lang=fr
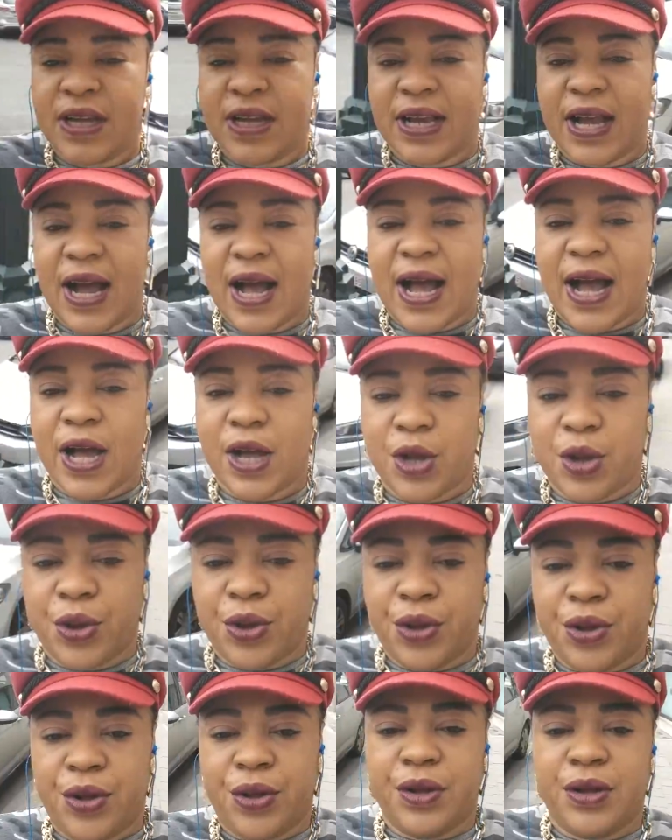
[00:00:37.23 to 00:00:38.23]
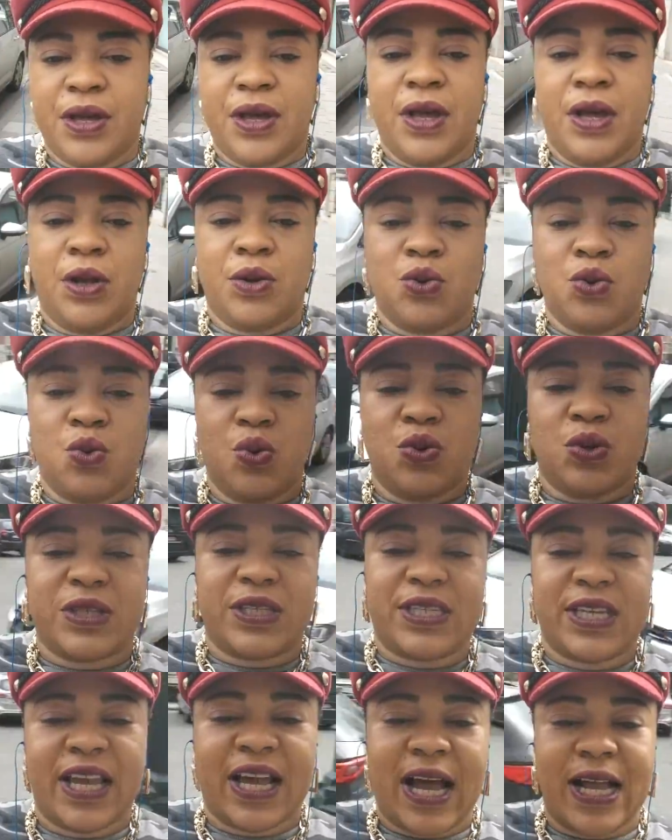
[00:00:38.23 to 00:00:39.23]
car euh, nous
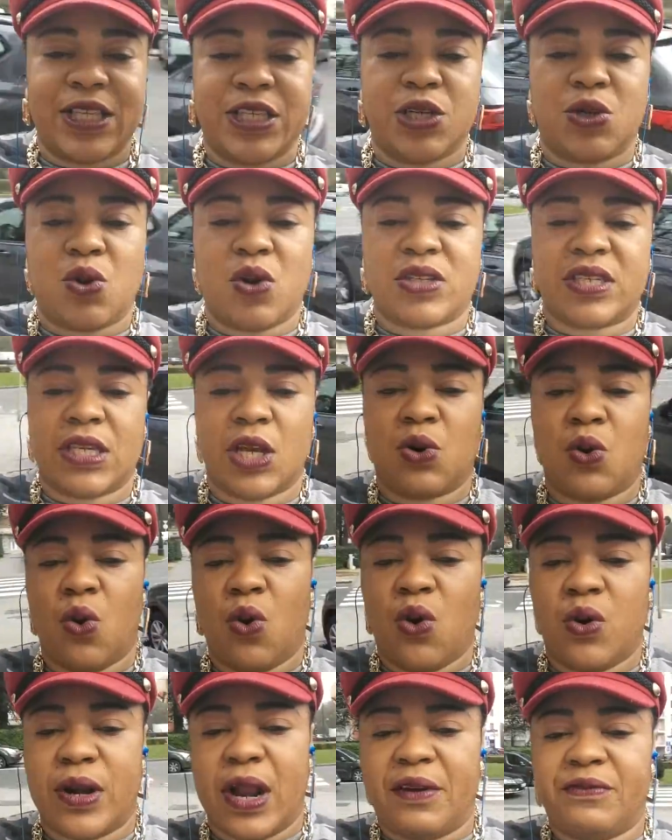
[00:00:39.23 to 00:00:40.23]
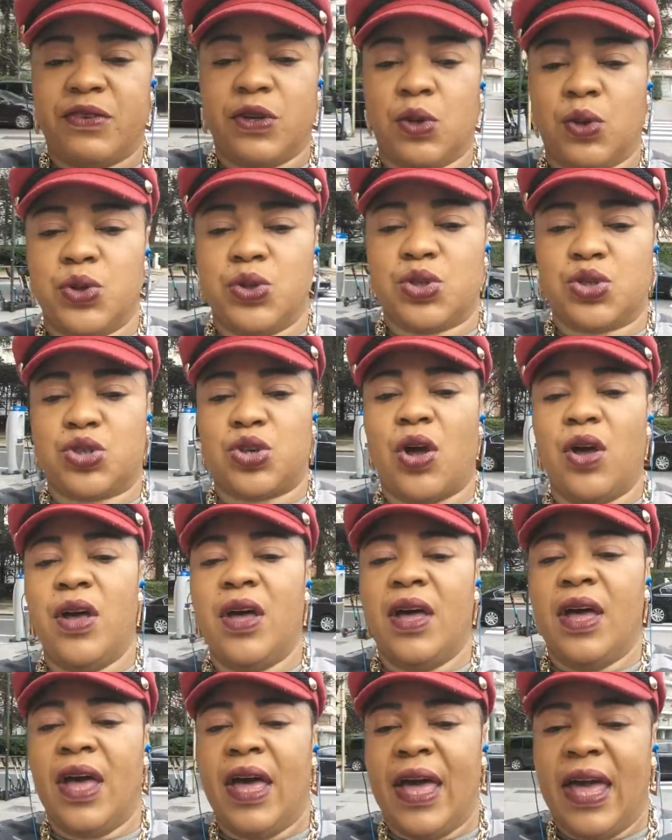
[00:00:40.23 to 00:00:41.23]
éradiquons ce coronavirus
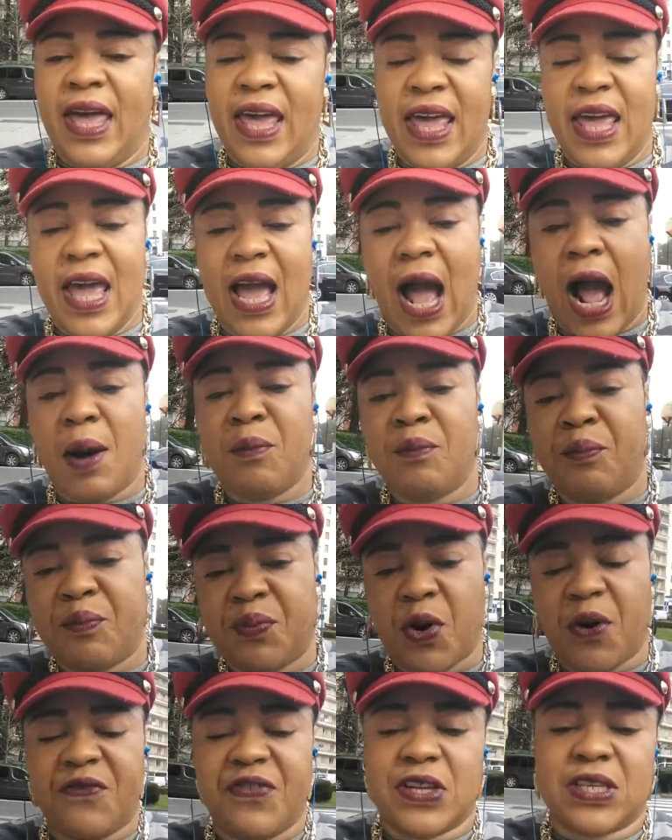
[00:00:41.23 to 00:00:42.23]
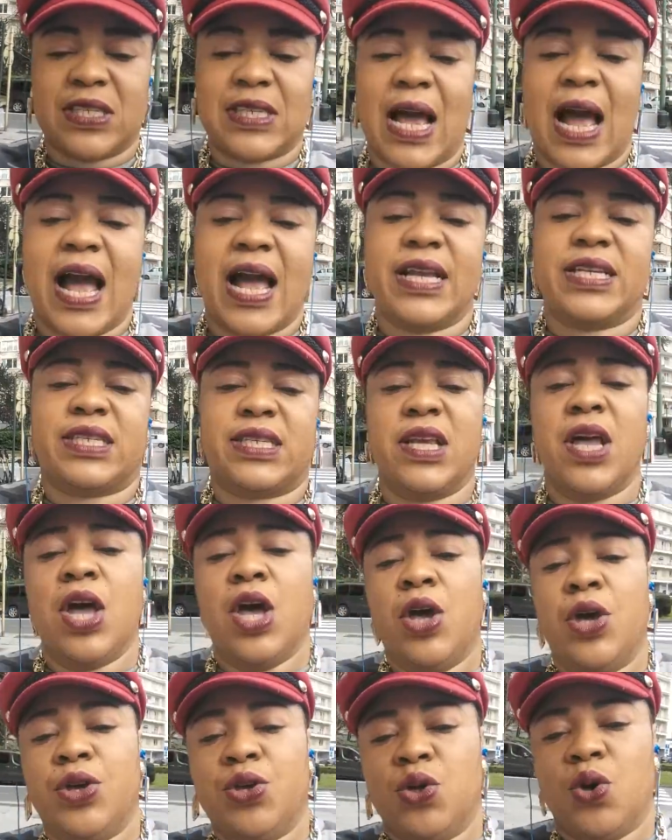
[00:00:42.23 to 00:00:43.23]
et I'm prophesize
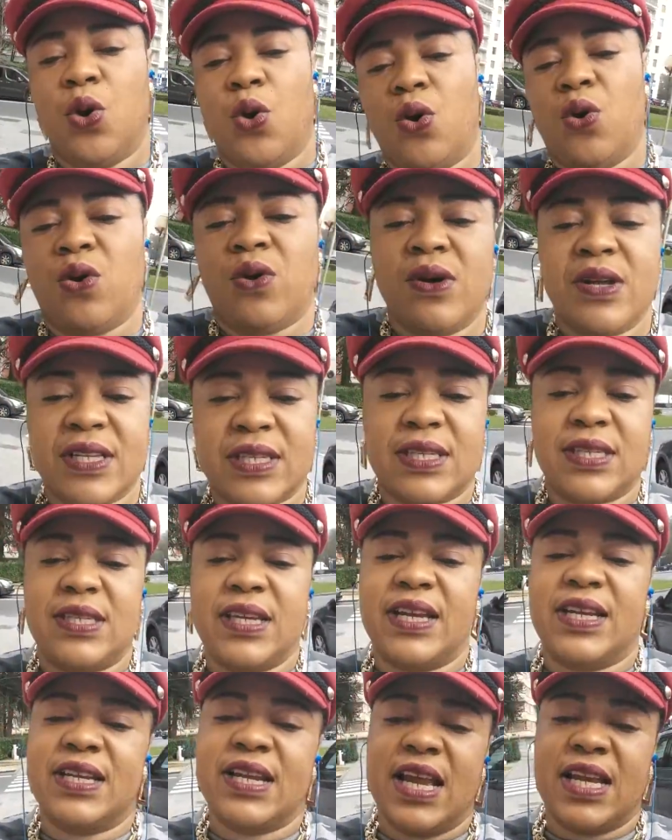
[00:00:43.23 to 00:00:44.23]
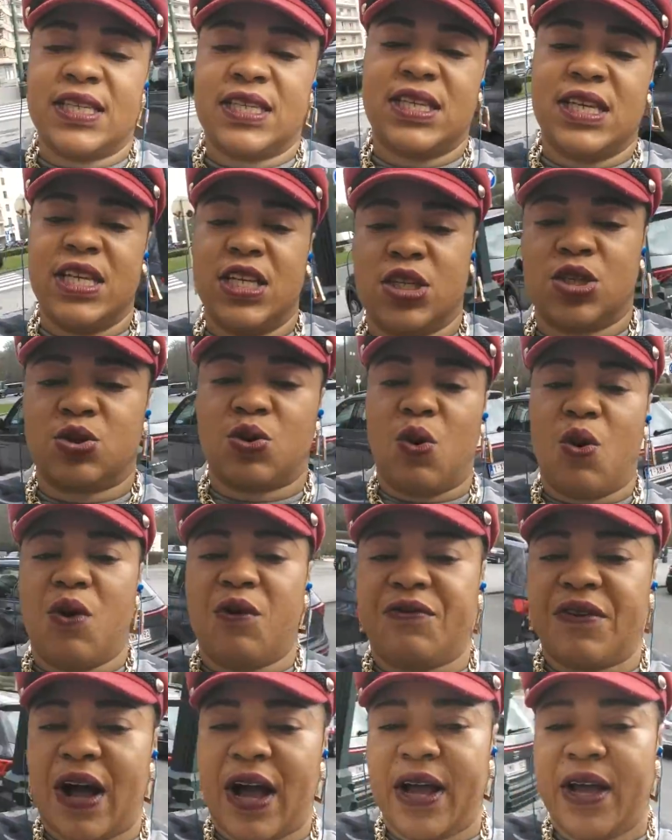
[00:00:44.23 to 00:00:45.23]
your sickness is
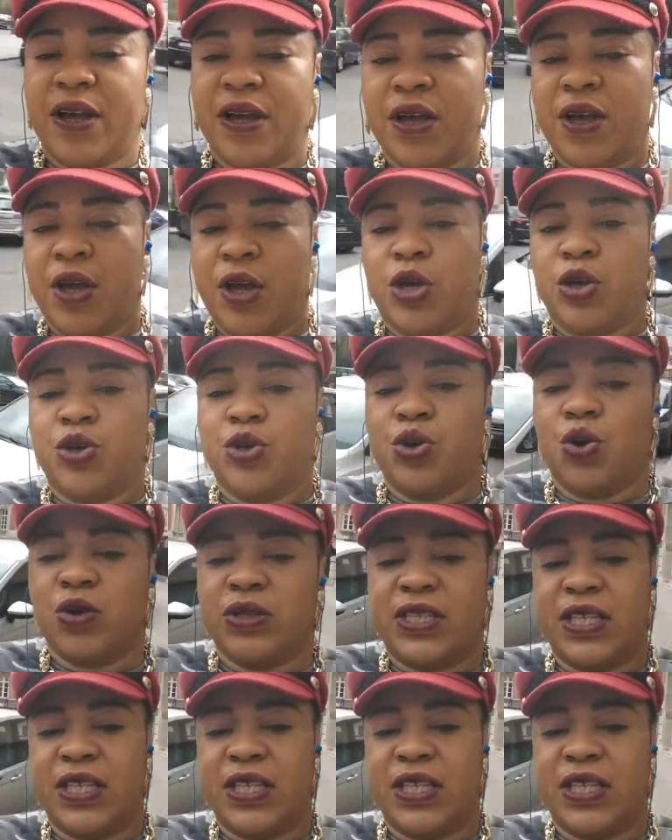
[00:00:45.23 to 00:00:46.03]
over. Your